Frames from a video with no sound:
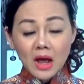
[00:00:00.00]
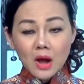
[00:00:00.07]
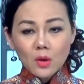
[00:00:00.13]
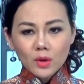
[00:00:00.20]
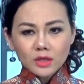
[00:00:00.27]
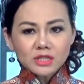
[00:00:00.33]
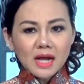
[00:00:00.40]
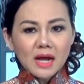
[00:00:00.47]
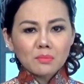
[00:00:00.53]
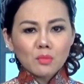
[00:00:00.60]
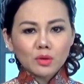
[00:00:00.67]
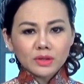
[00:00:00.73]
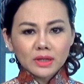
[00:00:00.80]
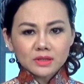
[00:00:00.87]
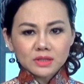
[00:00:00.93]
Ngoài ra,
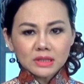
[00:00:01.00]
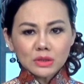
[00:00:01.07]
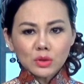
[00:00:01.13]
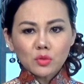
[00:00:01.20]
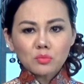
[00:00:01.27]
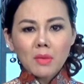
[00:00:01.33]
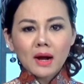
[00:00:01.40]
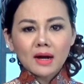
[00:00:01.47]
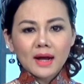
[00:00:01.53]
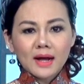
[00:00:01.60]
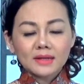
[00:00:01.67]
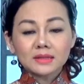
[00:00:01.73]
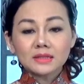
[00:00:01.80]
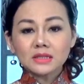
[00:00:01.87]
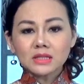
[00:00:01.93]
Bộ Tài chính cũng ban
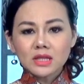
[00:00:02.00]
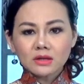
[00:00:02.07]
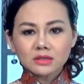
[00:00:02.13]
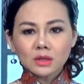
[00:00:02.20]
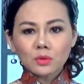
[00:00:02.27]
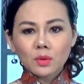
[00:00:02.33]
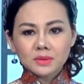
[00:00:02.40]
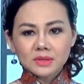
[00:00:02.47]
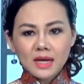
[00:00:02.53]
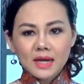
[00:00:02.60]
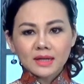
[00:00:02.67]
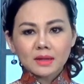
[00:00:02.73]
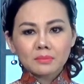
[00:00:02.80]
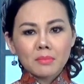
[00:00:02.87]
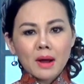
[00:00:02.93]
hành hướng dẫn trên
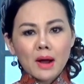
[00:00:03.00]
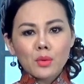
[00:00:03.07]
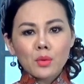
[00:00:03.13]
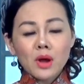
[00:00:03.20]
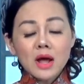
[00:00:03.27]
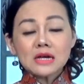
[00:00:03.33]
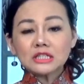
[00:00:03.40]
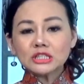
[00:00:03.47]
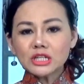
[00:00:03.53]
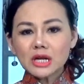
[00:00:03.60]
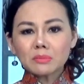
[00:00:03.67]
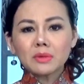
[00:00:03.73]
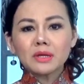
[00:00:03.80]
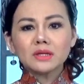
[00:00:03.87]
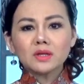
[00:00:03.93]
website cảnh báo
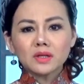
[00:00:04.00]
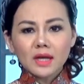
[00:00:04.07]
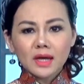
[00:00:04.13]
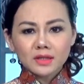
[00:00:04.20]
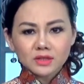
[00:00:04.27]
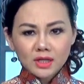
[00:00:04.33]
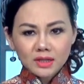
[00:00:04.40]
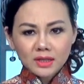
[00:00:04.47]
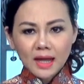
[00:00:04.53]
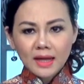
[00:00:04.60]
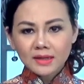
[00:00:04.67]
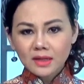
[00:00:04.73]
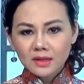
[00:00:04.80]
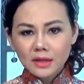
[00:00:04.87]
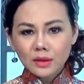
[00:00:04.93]
rằng Mỹ có thể chế
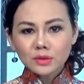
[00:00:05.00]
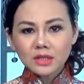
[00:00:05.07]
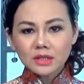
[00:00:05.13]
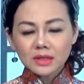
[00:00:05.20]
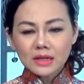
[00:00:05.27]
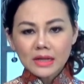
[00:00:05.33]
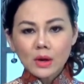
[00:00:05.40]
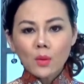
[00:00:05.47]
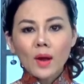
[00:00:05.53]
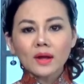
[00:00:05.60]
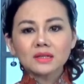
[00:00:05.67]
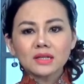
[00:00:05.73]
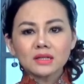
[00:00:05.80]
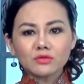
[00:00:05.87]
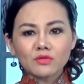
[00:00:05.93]
tài các giao dịch liên
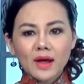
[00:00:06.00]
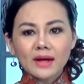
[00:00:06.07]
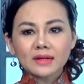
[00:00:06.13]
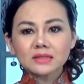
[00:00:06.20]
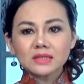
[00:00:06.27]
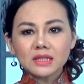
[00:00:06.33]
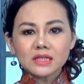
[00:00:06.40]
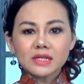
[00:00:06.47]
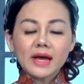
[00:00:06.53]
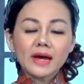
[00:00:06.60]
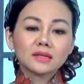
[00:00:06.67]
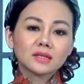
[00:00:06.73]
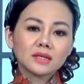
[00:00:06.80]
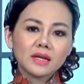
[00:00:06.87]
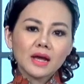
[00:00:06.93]
quan tới vàng dính
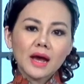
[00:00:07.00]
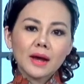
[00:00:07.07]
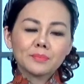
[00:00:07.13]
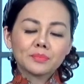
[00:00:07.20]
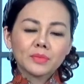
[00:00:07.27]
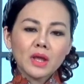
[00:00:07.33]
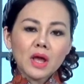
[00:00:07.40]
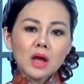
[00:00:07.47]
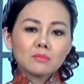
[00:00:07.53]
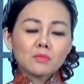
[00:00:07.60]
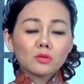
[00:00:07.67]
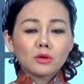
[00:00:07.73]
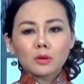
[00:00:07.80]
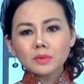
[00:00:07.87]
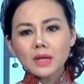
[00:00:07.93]
dáng tới Nga,
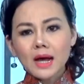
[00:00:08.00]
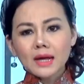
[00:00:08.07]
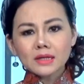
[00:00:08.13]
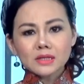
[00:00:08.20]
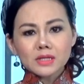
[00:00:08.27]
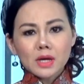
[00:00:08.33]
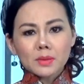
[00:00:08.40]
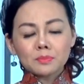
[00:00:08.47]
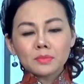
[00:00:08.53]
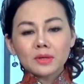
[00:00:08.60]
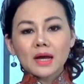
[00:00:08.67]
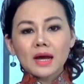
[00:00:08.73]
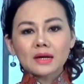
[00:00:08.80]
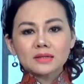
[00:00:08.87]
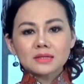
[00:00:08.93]
một động thái
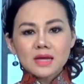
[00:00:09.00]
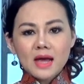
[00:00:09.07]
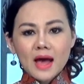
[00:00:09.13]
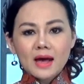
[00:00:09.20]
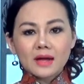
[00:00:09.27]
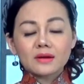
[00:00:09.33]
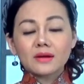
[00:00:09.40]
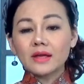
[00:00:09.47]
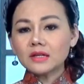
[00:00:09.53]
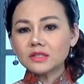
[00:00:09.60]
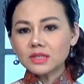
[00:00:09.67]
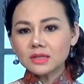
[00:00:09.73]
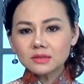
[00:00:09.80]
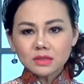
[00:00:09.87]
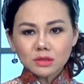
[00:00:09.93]
nhằm ngăn Nga né
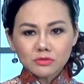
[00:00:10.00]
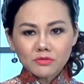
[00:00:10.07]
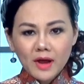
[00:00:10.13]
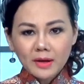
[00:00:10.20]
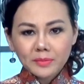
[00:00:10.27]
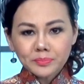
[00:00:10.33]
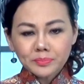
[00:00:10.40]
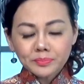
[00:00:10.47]
tránh trừng phạt.